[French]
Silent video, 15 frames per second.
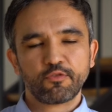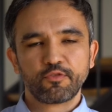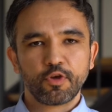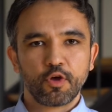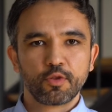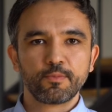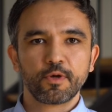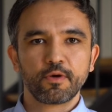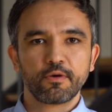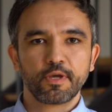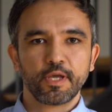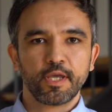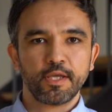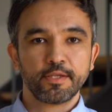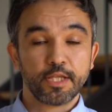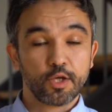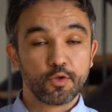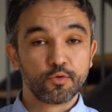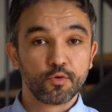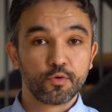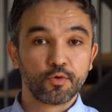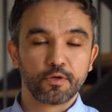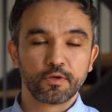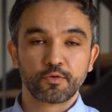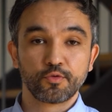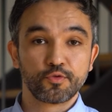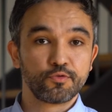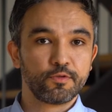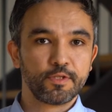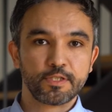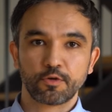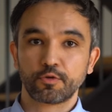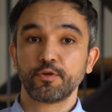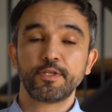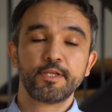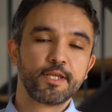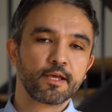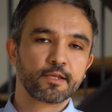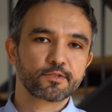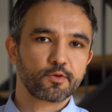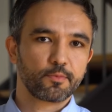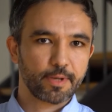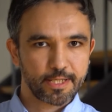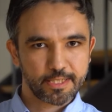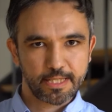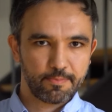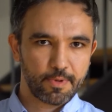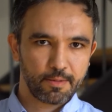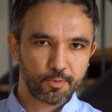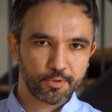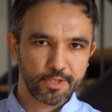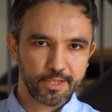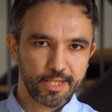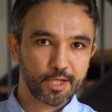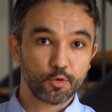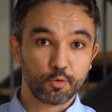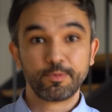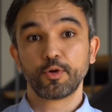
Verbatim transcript: environnements et technos que j'utilise au quotidien sont principalement des technos